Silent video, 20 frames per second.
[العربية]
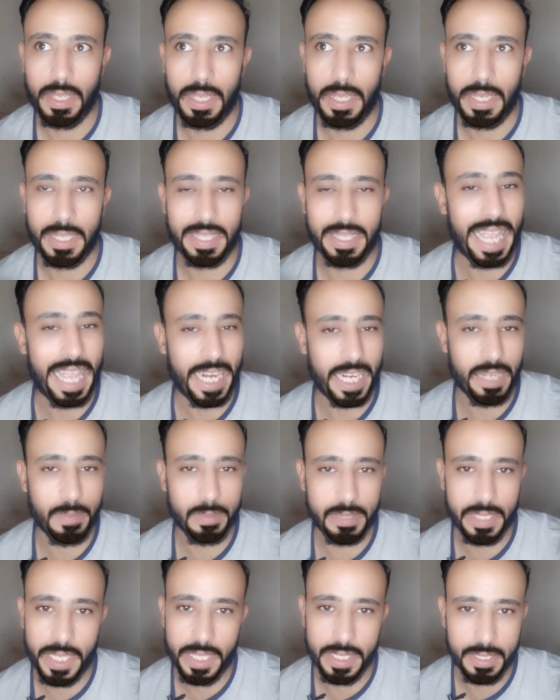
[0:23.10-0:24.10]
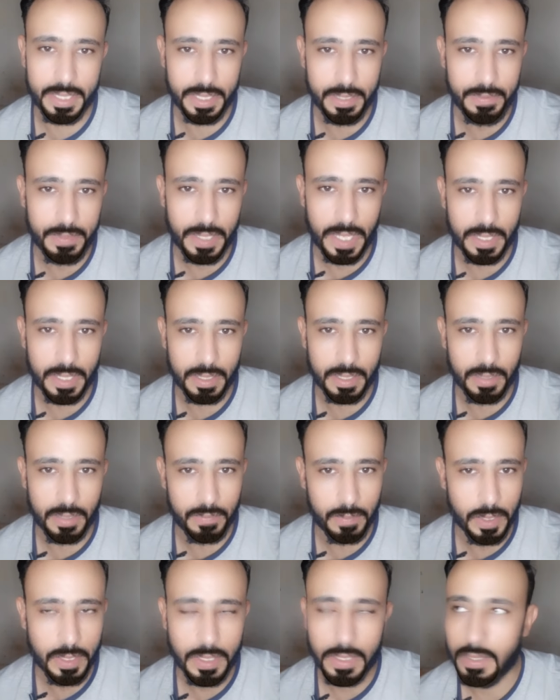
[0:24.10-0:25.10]
التحكيم زي الزفت عندنا
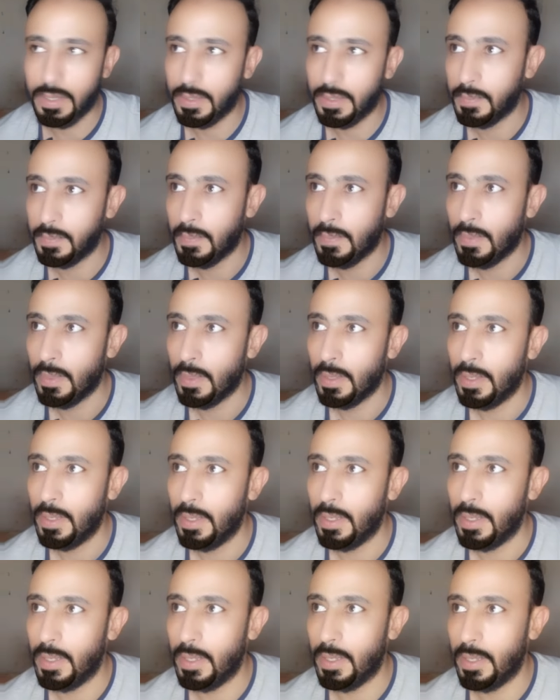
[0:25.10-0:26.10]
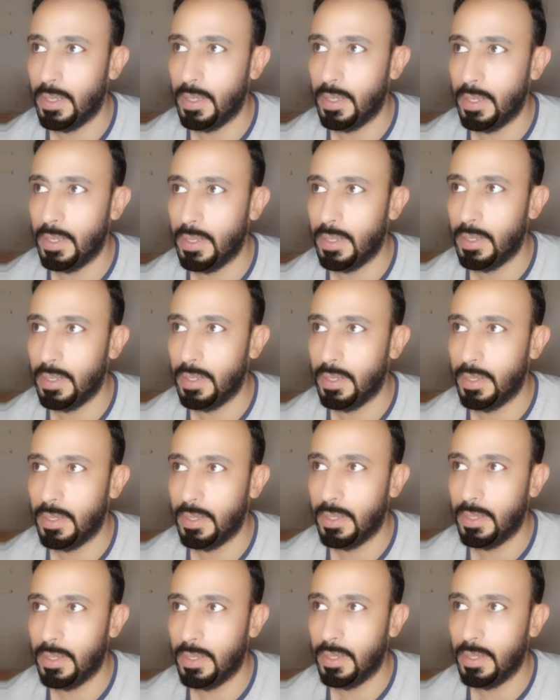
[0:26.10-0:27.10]
في مصر.
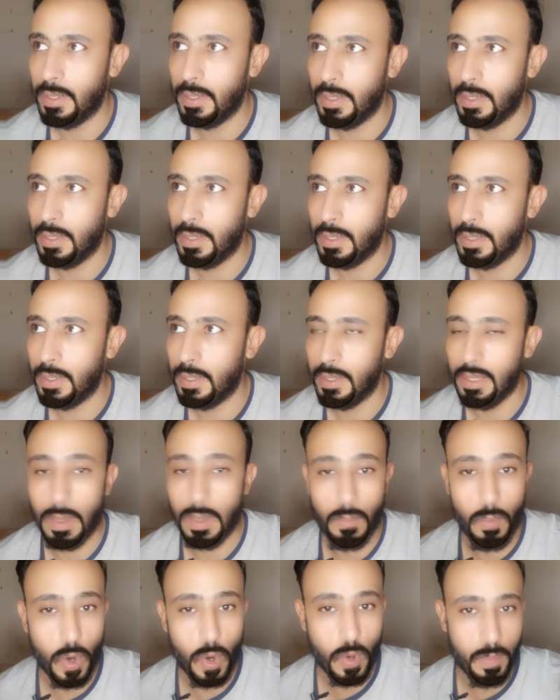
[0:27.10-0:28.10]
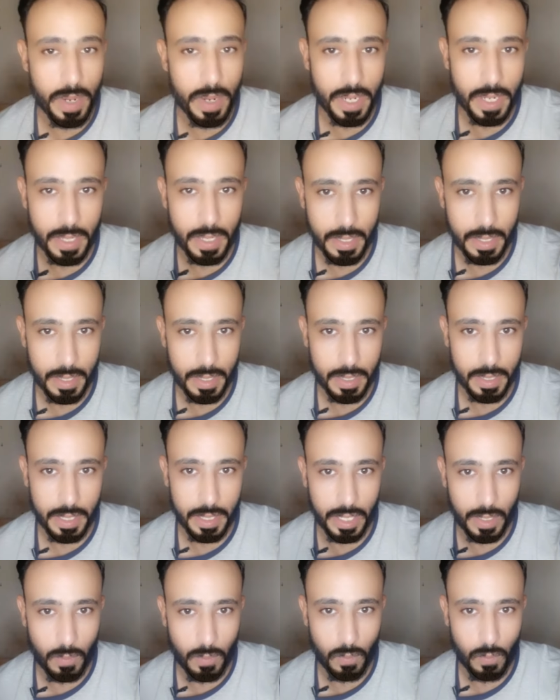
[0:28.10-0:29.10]
آه، مجمل
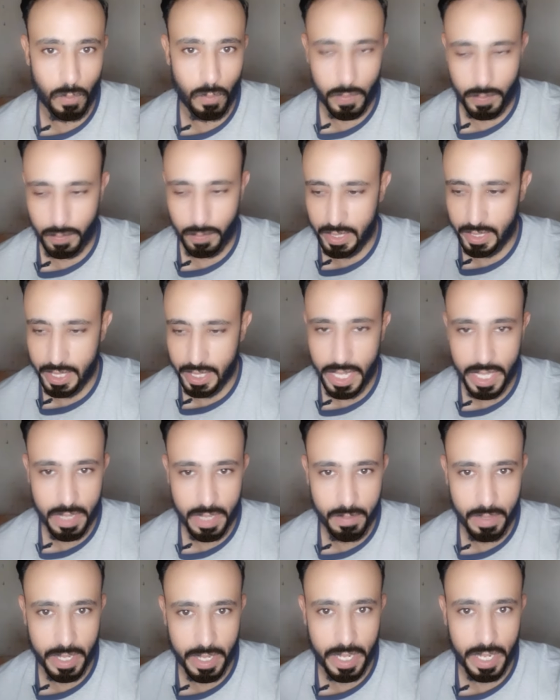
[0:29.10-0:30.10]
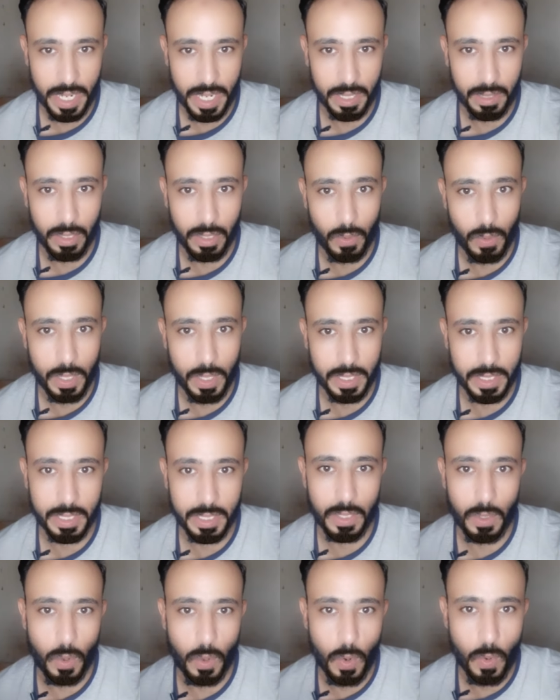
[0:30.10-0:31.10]
من ساعه ما جه لحد
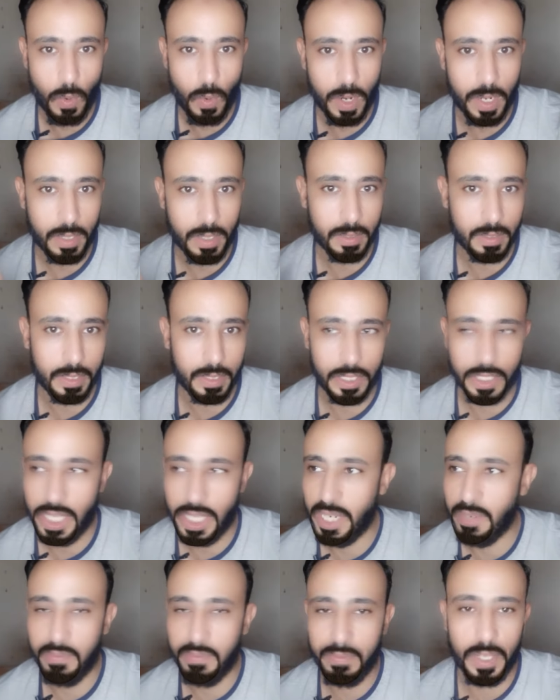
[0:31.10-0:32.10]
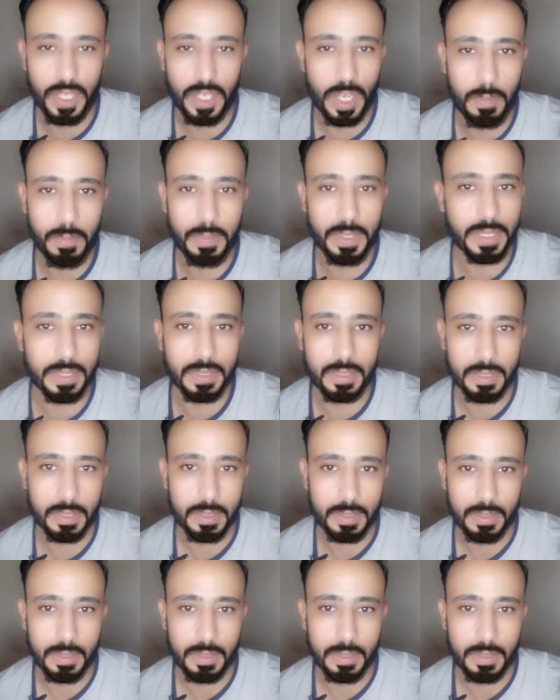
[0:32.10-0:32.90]
دلوقتي هو شايف فيه تخبيط